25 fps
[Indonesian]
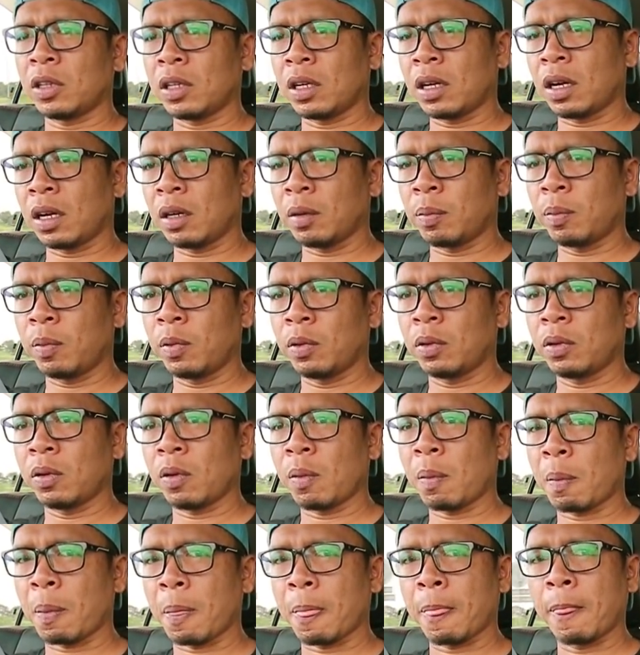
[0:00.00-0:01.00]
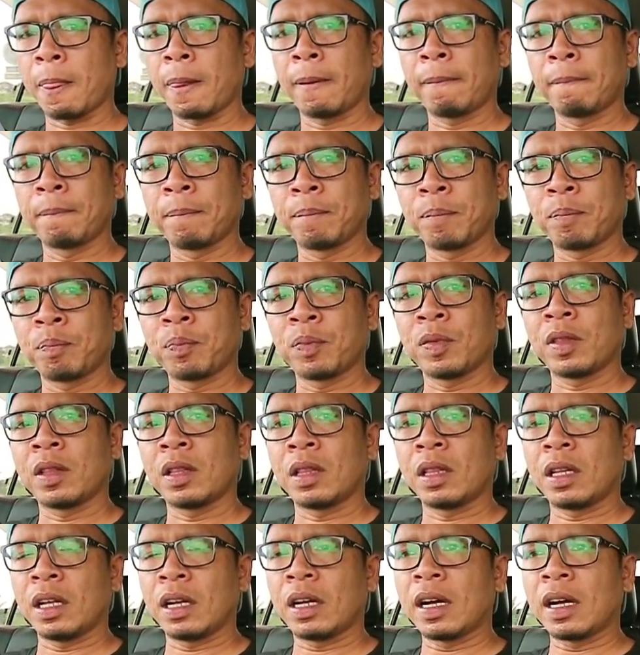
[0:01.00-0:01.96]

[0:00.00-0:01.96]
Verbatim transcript: 3000